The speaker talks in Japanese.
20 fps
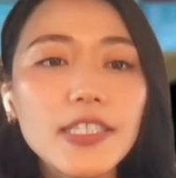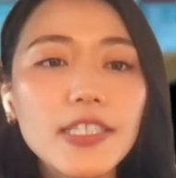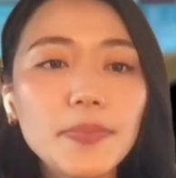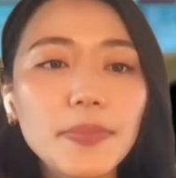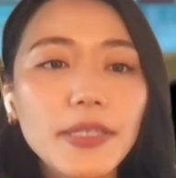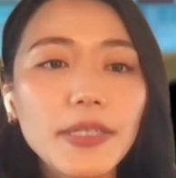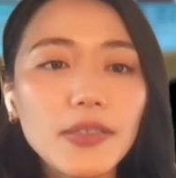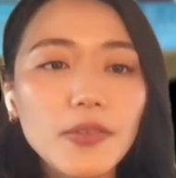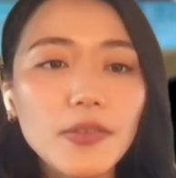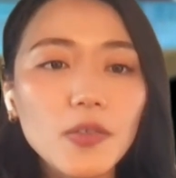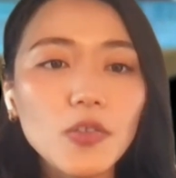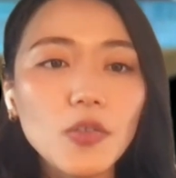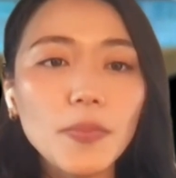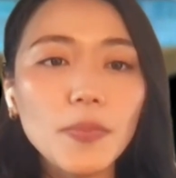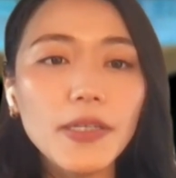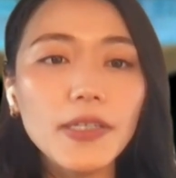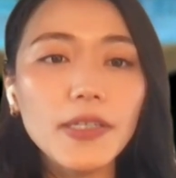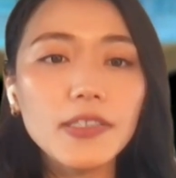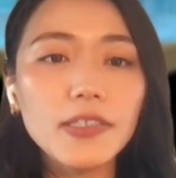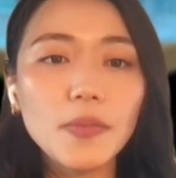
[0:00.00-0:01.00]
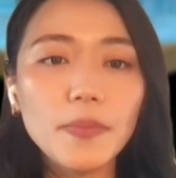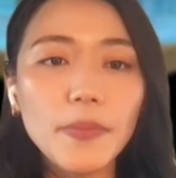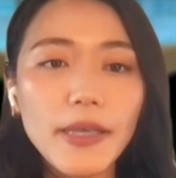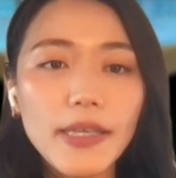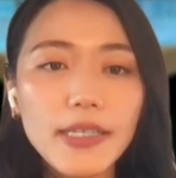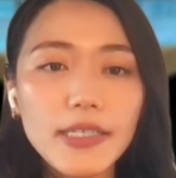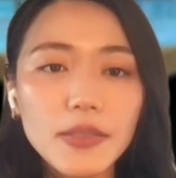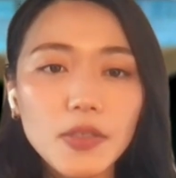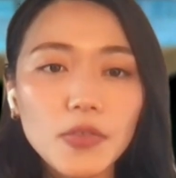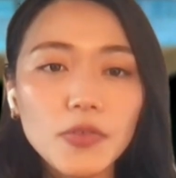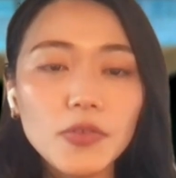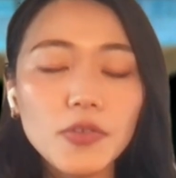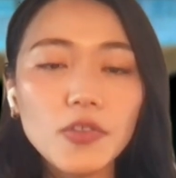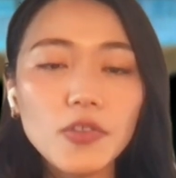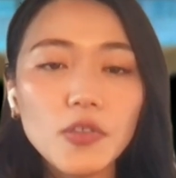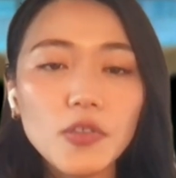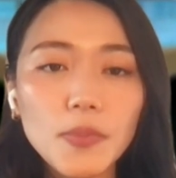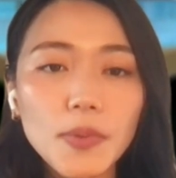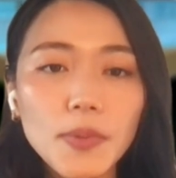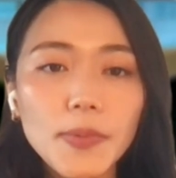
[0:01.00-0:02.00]
SP のトピックスのページの
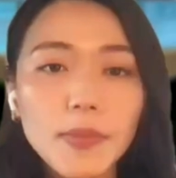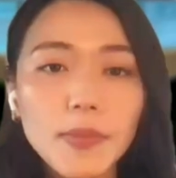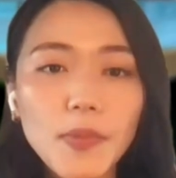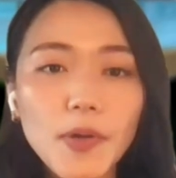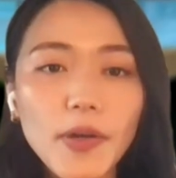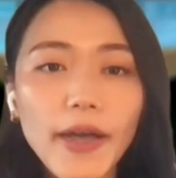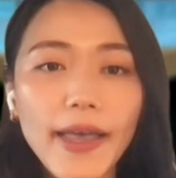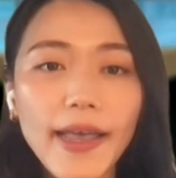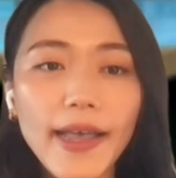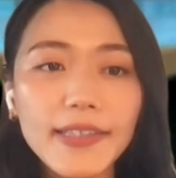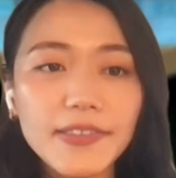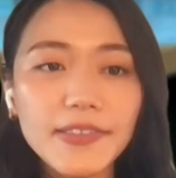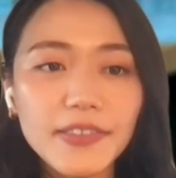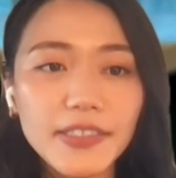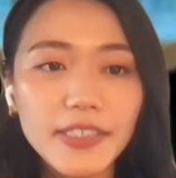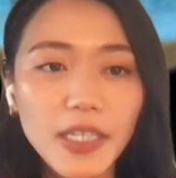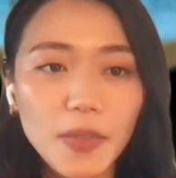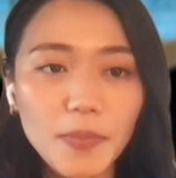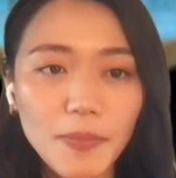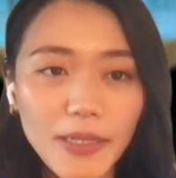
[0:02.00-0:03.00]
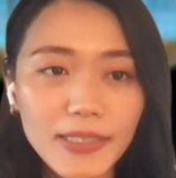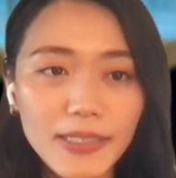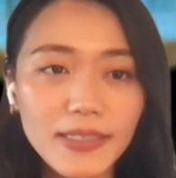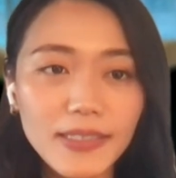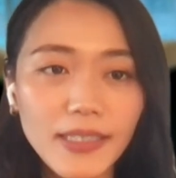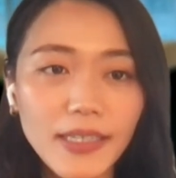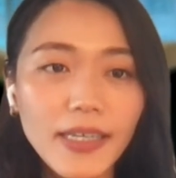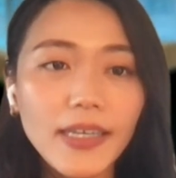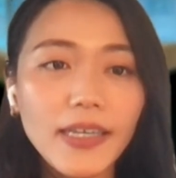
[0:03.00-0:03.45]
フロント部分も開発しています。